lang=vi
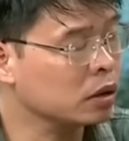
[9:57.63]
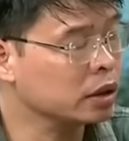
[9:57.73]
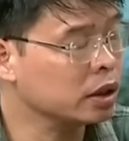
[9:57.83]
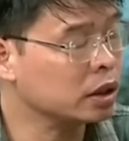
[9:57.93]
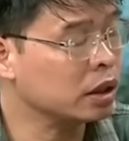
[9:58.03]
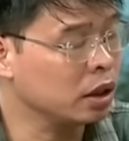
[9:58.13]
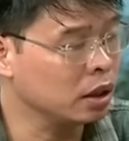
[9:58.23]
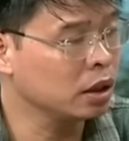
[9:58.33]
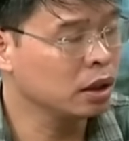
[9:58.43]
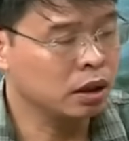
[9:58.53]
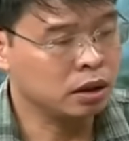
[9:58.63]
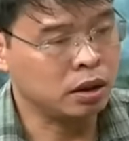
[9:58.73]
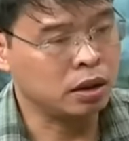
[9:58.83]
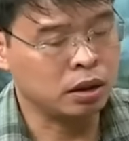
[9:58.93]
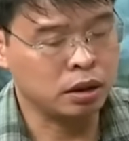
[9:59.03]
gây sạt lở
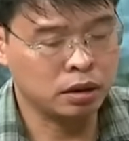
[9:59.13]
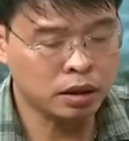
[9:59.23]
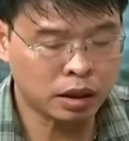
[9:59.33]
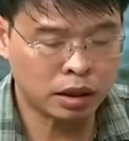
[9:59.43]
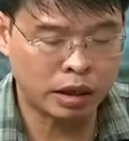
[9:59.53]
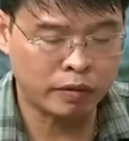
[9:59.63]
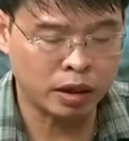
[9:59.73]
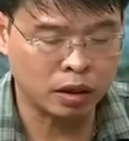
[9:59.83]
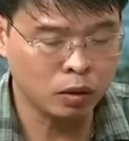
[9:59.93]
thì thứ nhất là phải luôn